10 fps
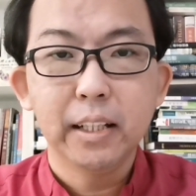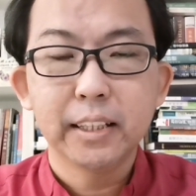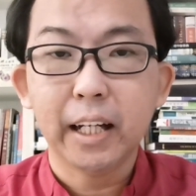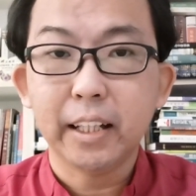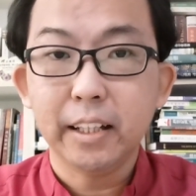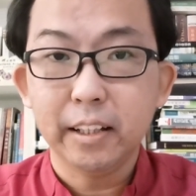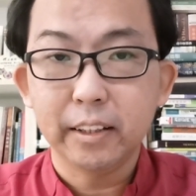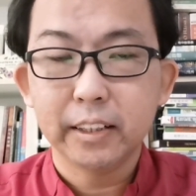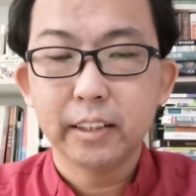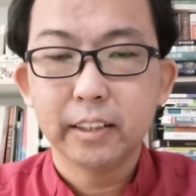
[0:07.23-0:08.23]
在第
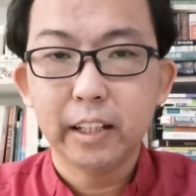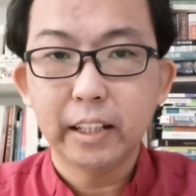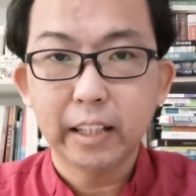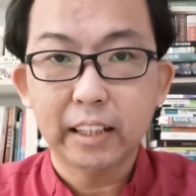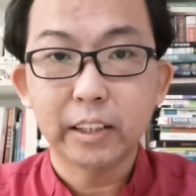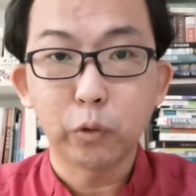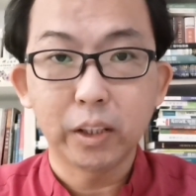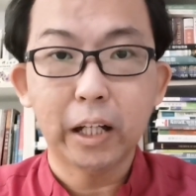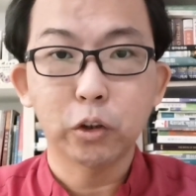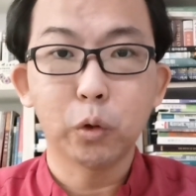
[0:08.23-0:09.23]
二这一章经
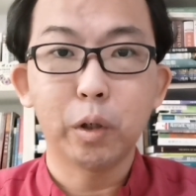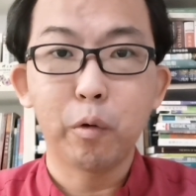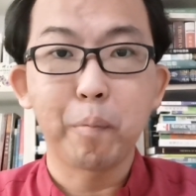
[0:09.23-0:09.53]
文当中呢，